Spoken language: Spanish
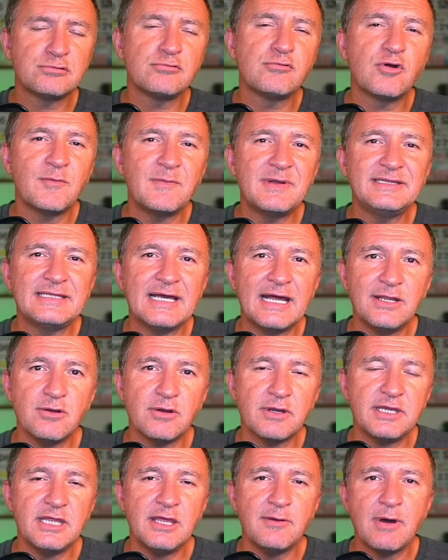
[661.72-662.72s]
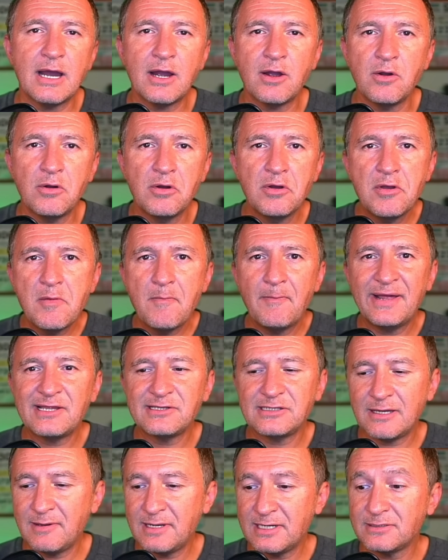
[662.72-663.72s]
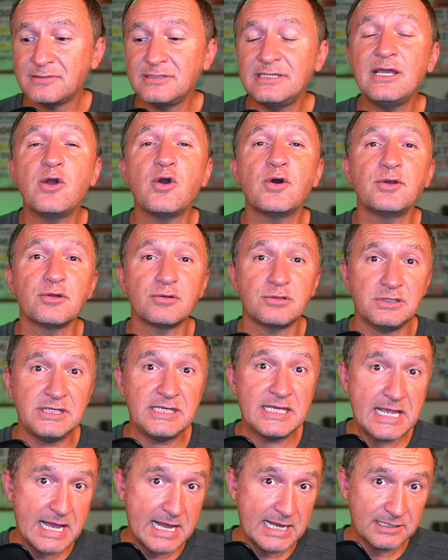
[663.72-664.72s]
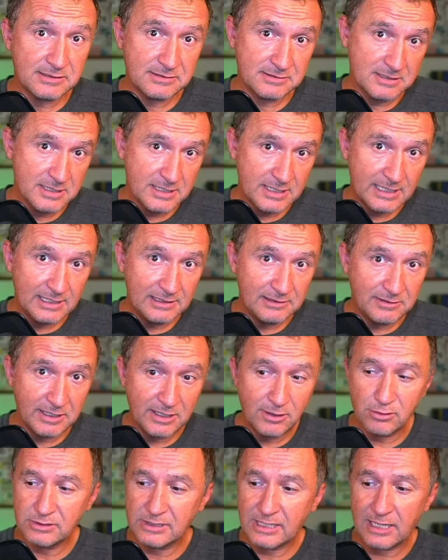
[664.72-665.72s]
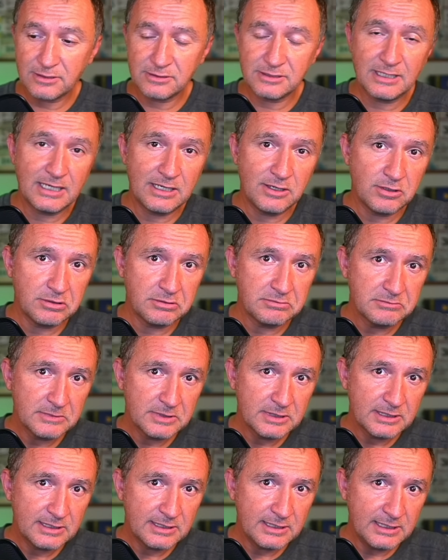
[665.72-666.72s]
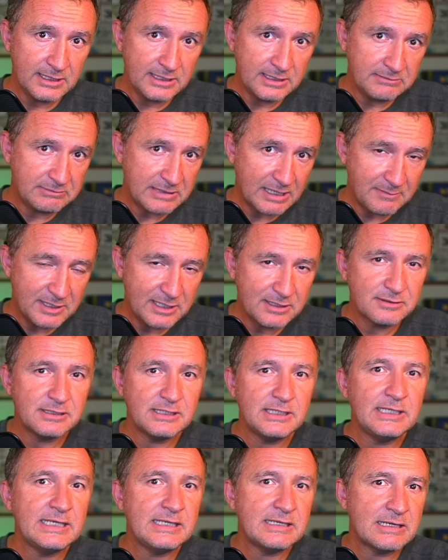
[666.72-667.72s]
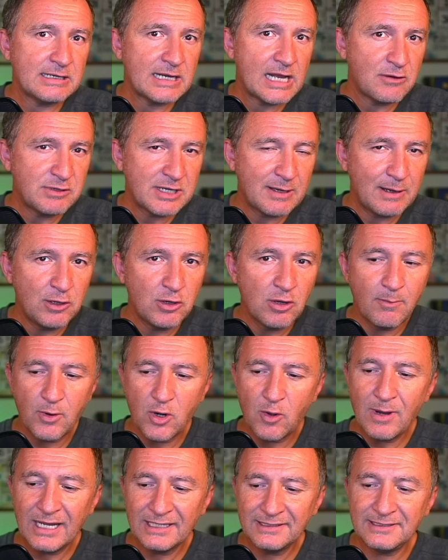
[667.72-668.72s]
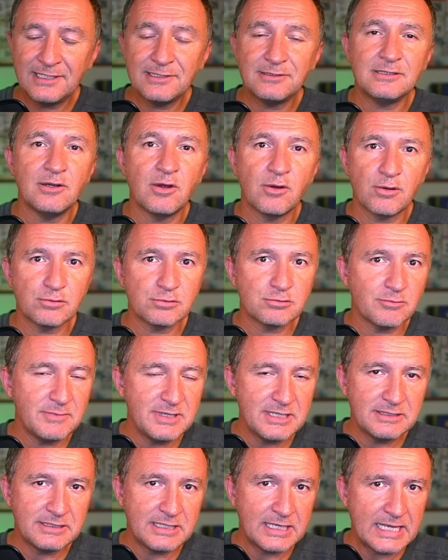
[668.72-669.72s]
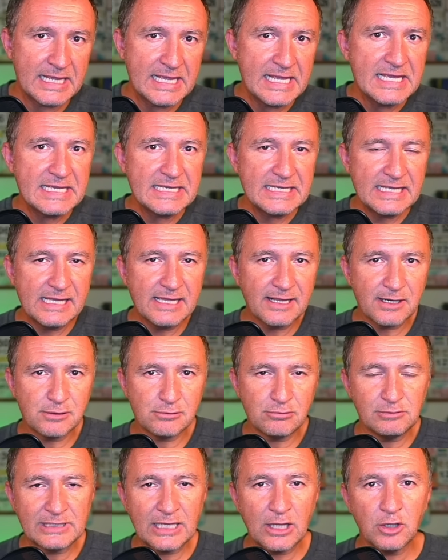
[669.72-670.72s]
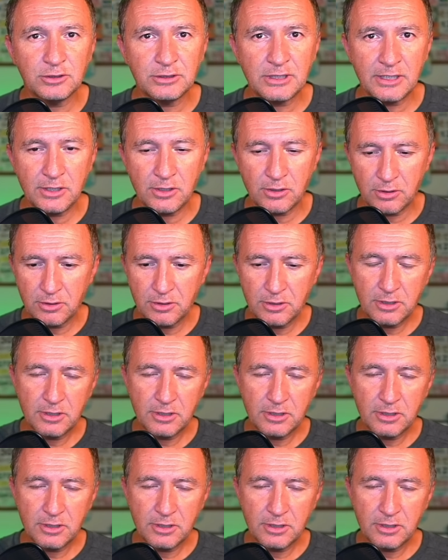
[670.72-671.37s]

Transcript: un comentario aquí debajo para saber si conocías el trigo sarraceno y también si alguna vez lo probaste, si lo consumiste y qué resultados te dio.